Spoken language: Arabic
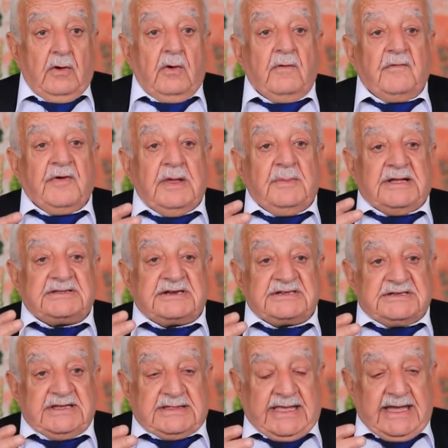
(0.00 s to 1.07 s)
وفي
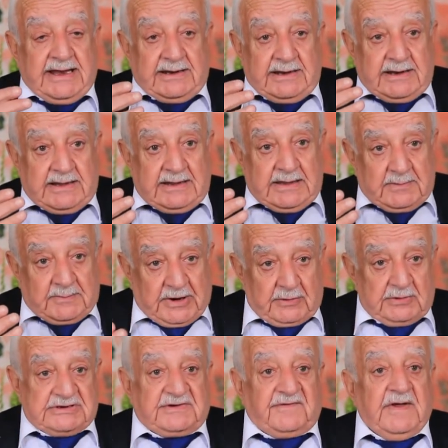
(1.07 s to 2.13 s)
مدرسه كان
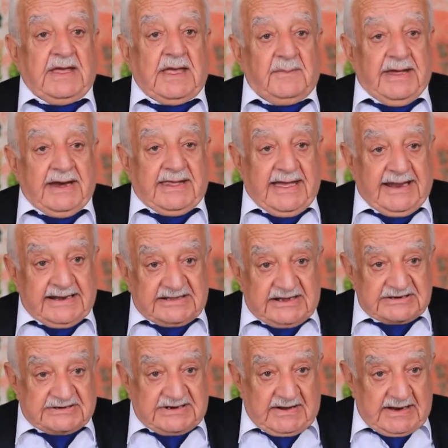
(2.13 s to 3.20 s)
ابن رشد في كمان كانت
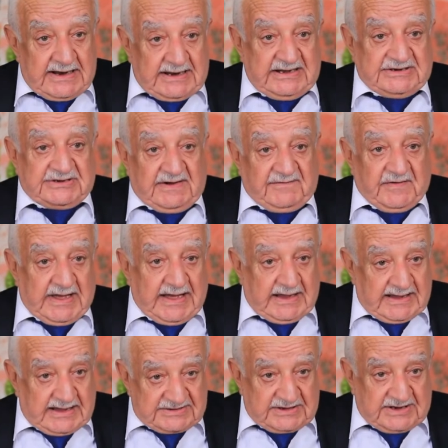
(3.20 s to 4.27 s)
اشياء الكشافه
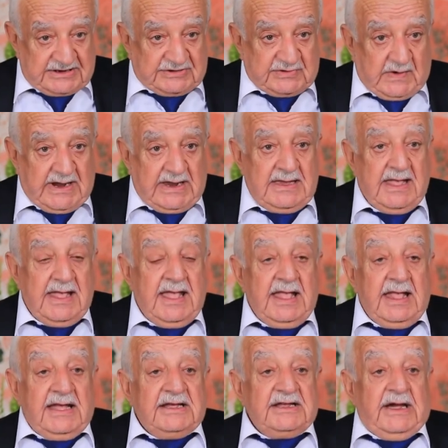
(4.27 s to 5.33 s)
اصغر شوي
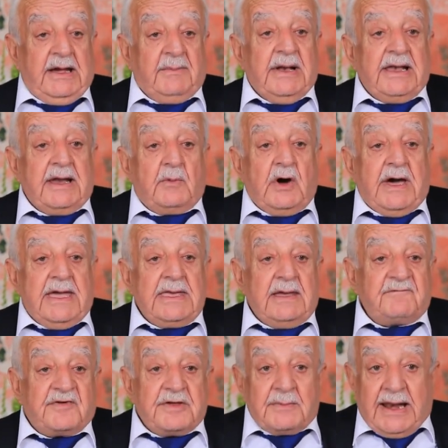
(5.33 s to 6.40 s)
عملنا
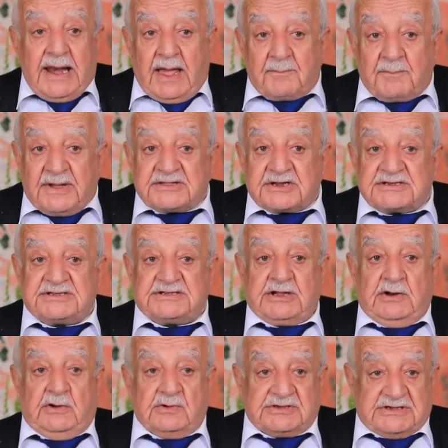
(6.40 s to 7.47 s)
مخيم في ملعب مدرسه
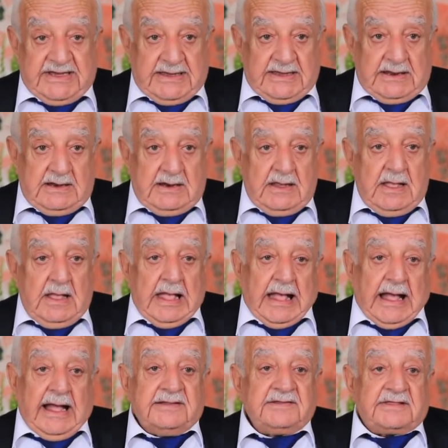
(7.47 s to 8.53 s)
الحسين
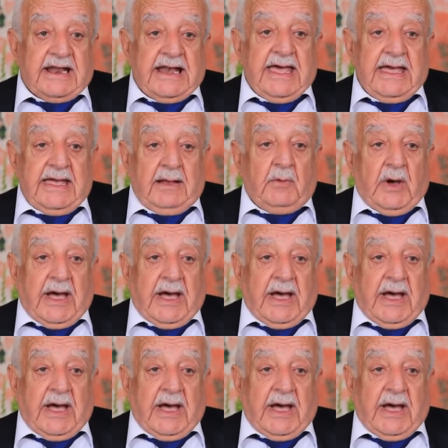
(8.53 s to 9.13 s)
عن طلائع